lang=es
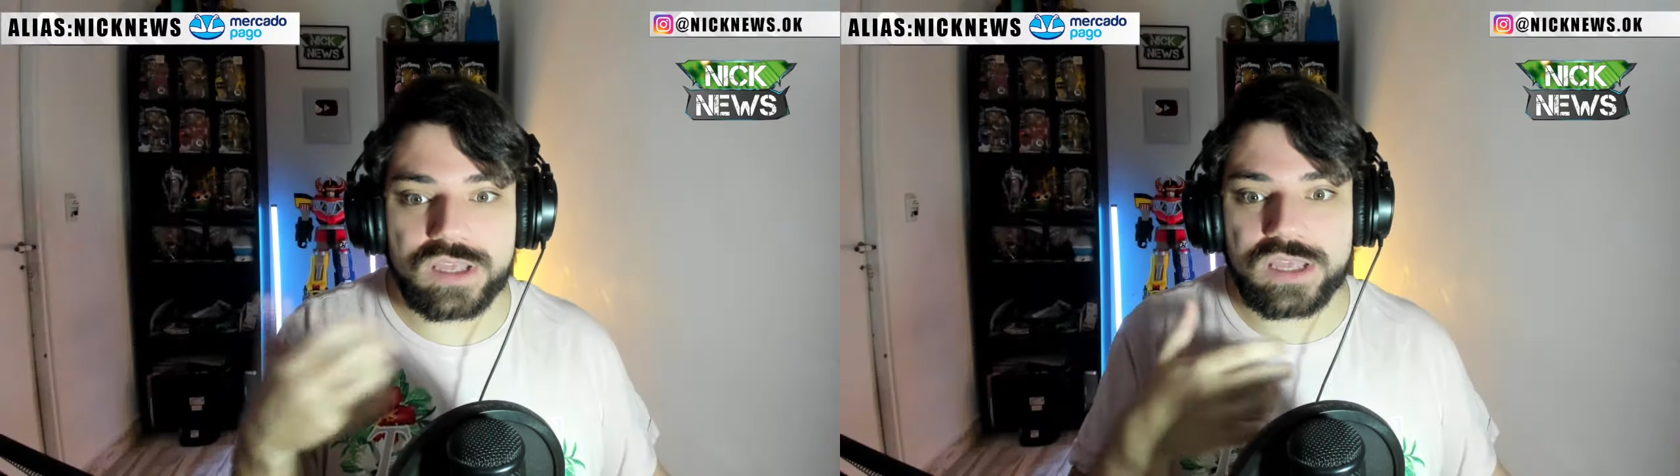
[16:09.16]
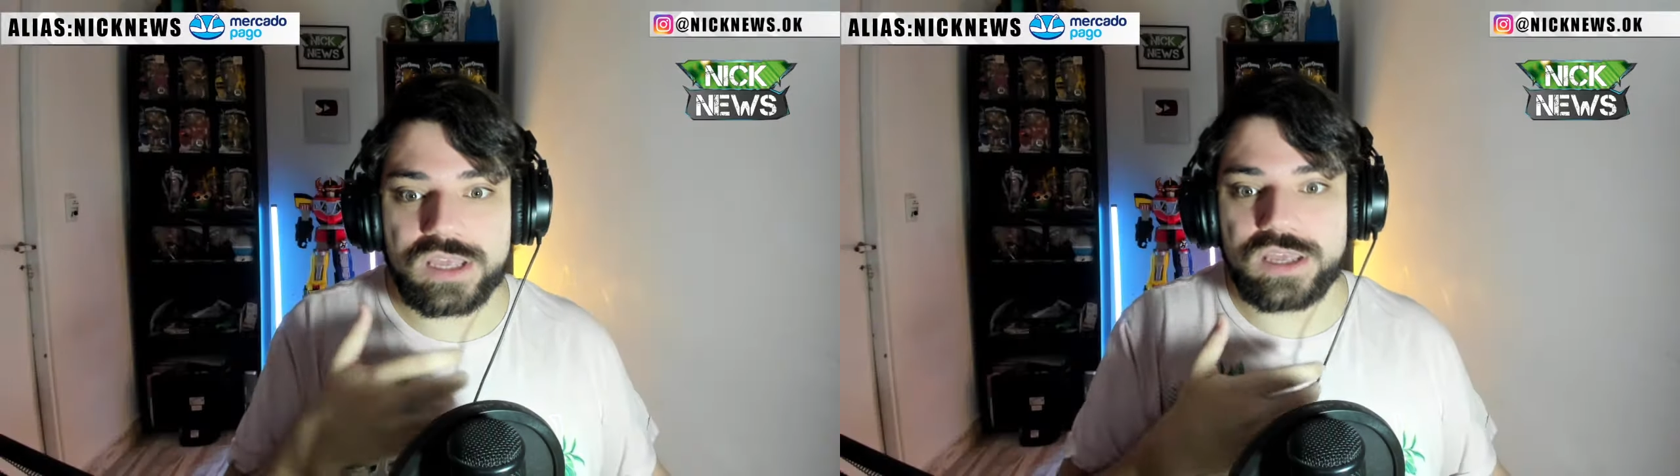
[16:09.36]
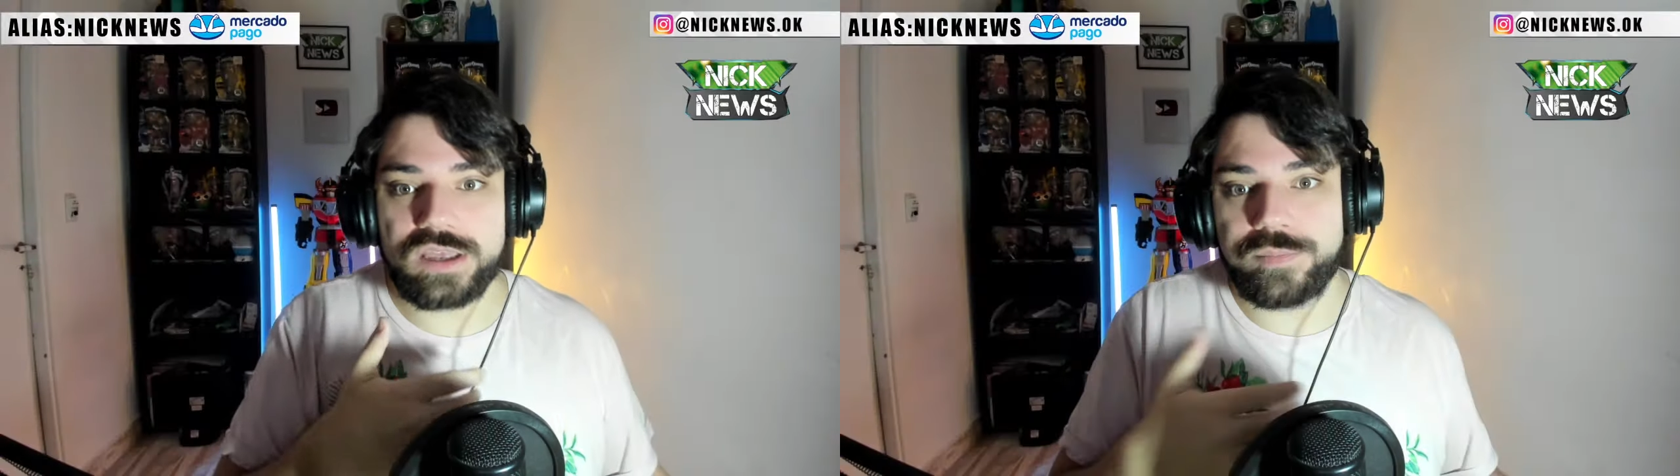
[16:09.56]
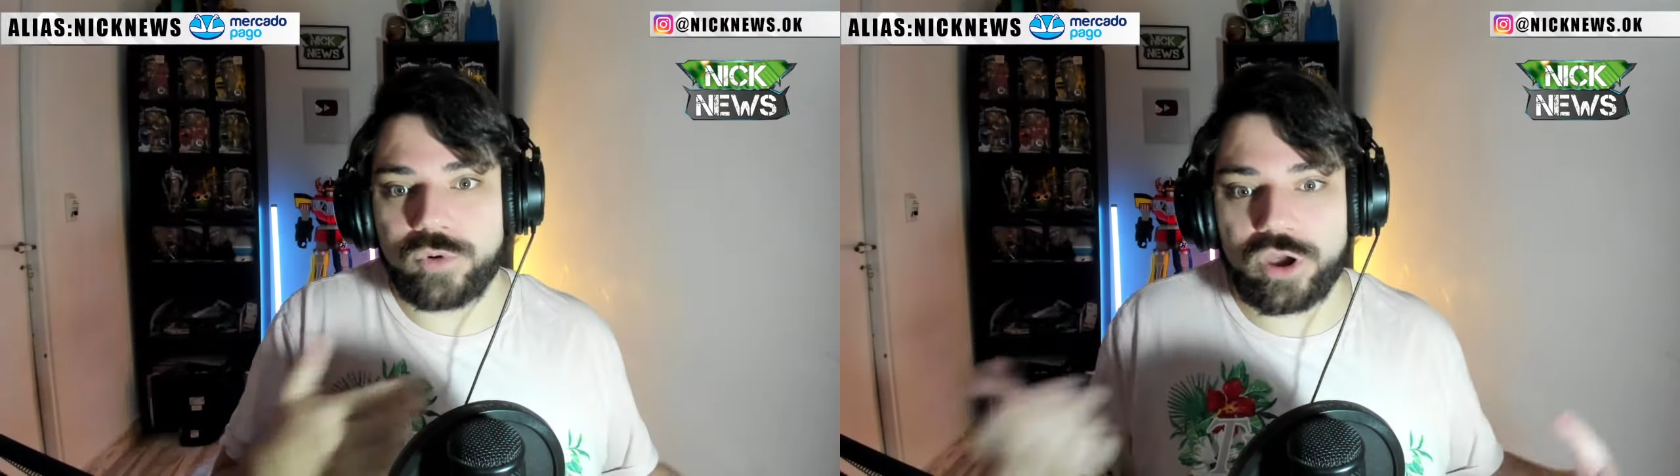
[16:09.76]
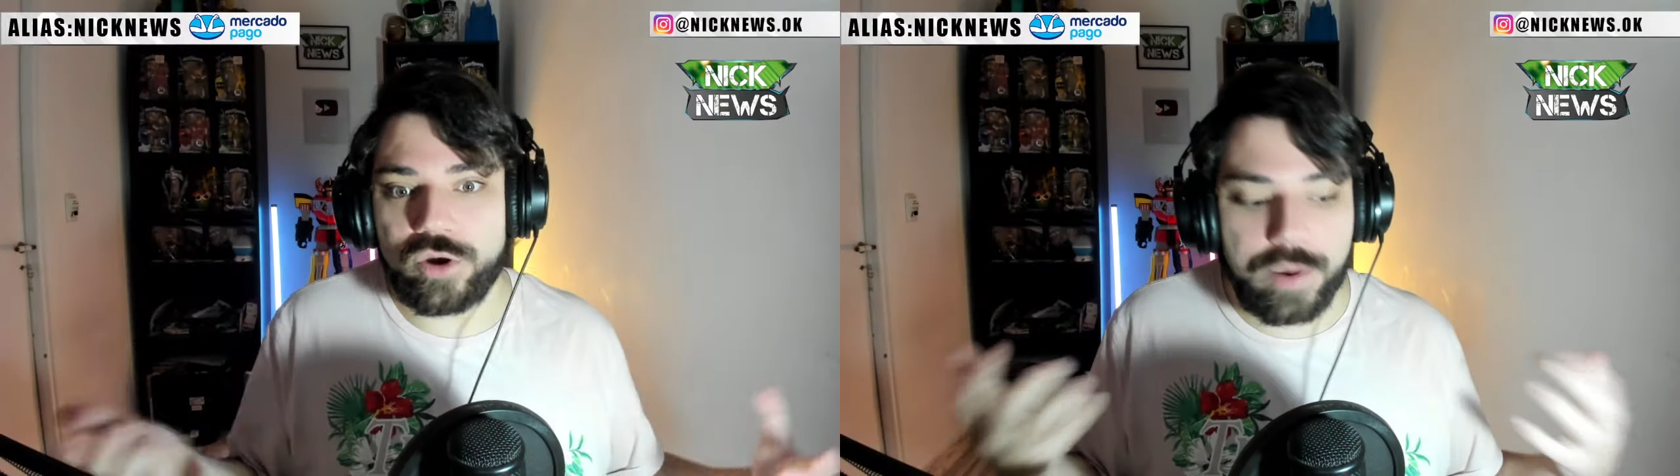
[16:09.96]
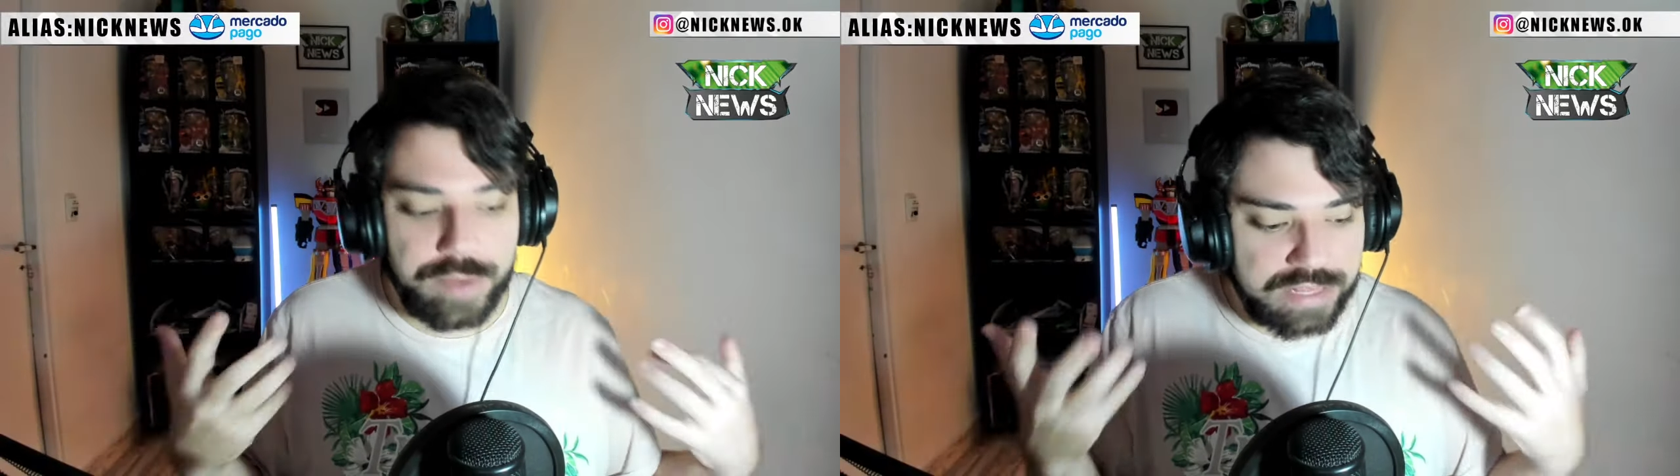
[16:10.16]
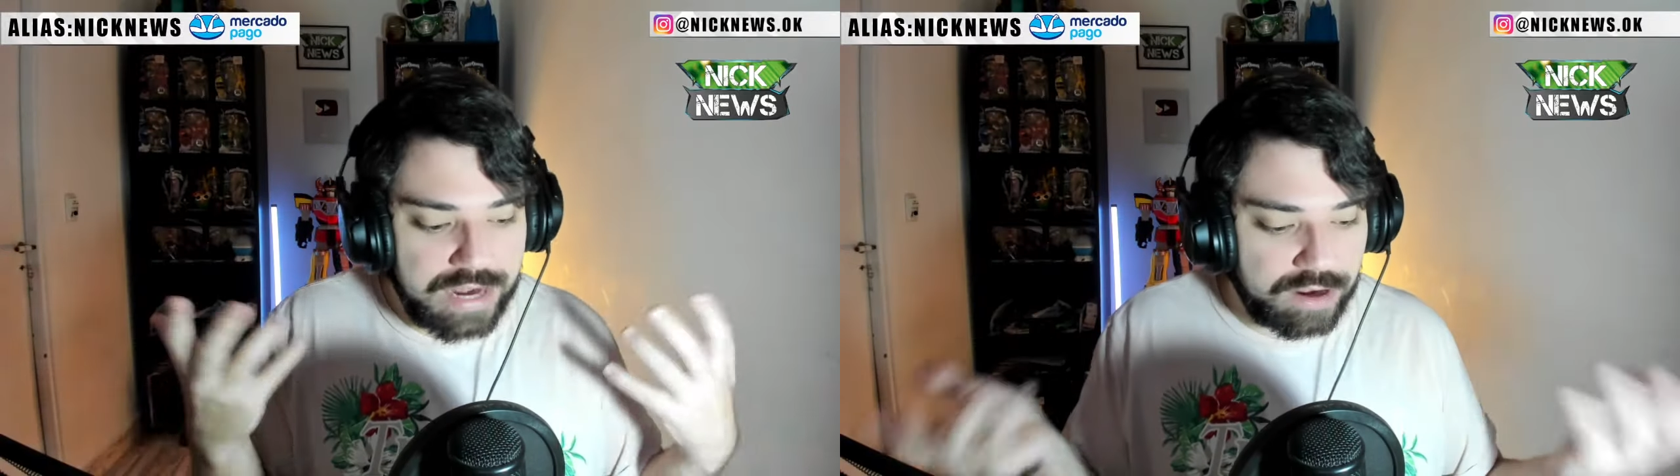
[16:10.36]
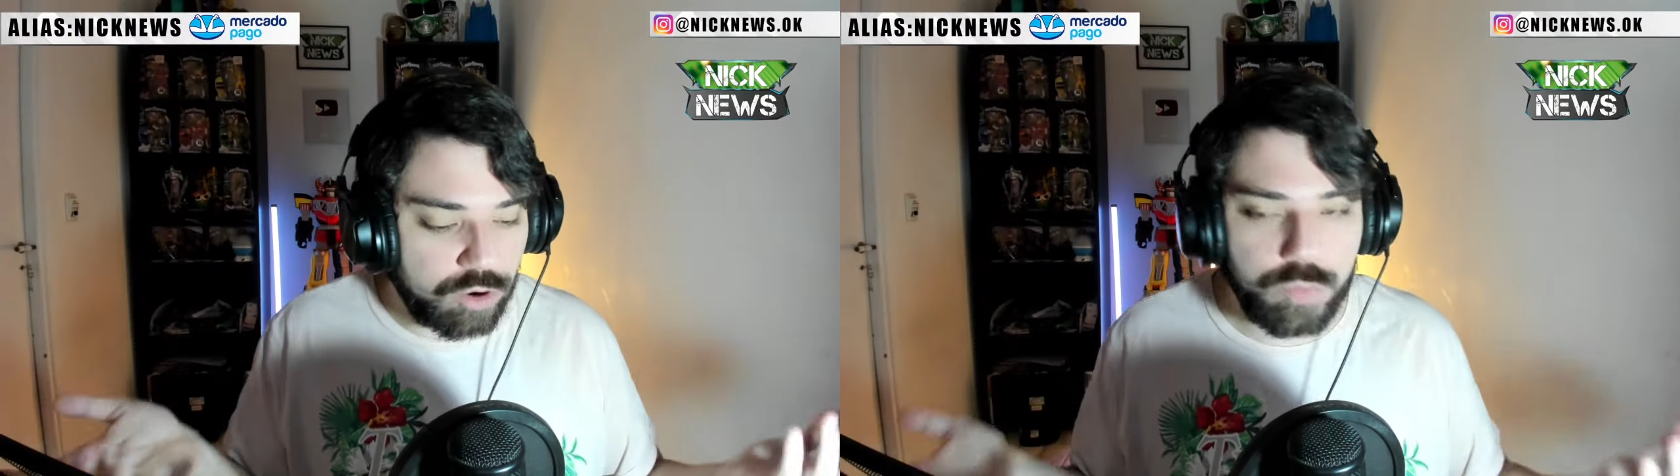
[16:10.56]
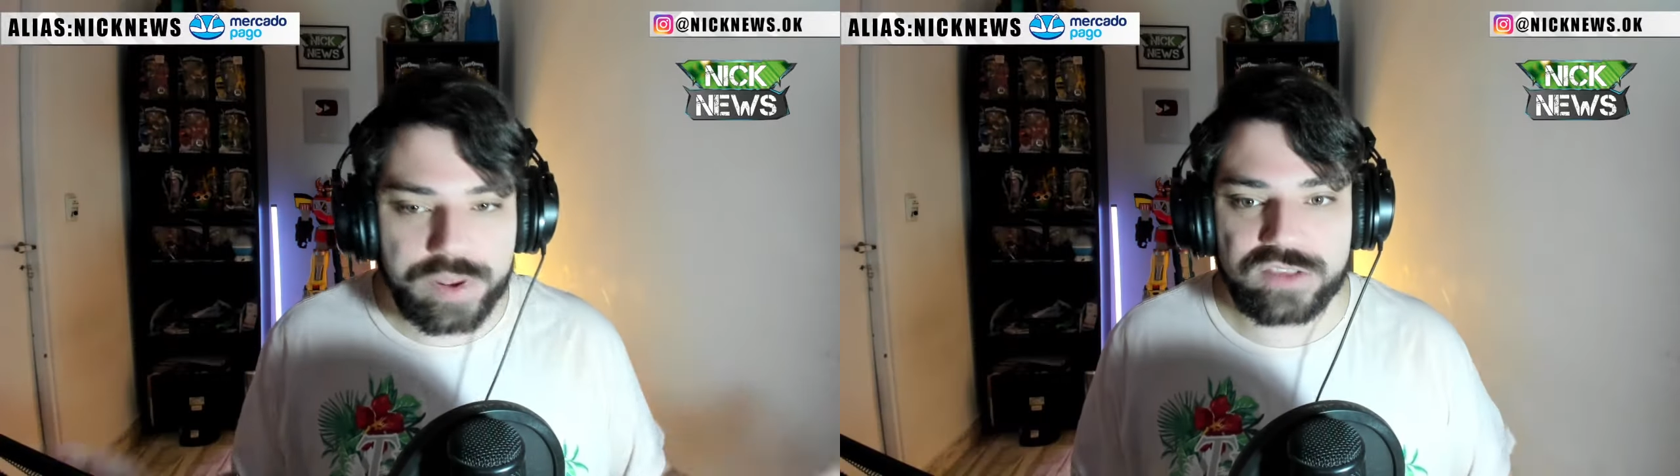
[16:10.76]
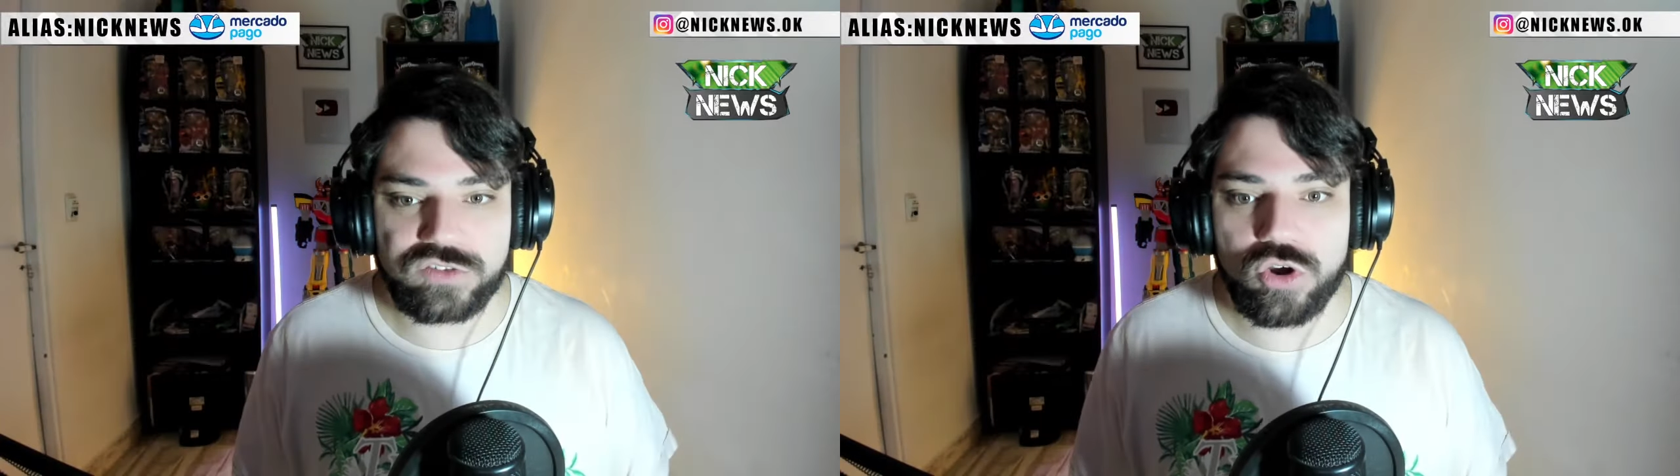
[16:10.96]
Eh, porque obviamente la
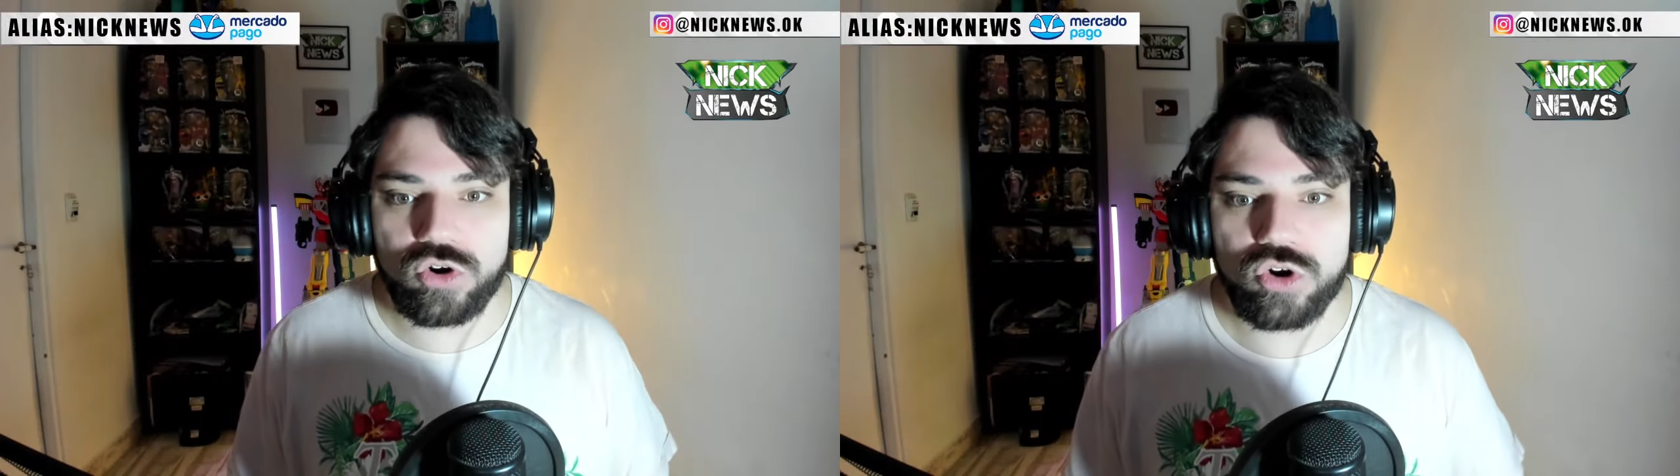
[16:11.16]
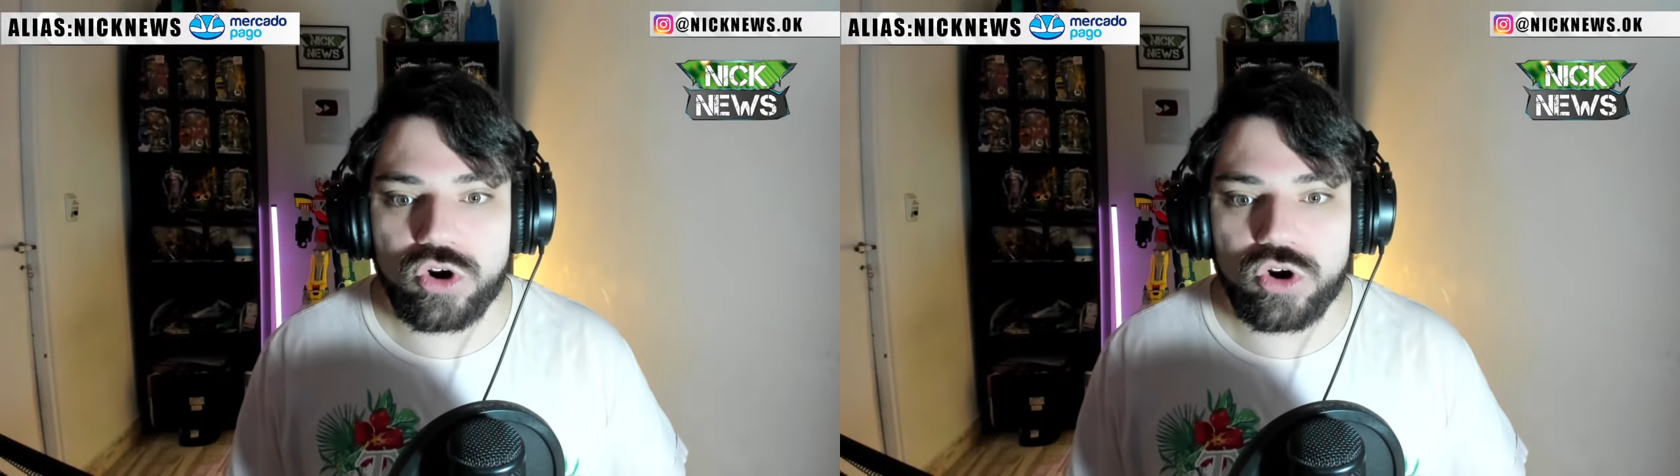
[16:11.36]
recuperación no,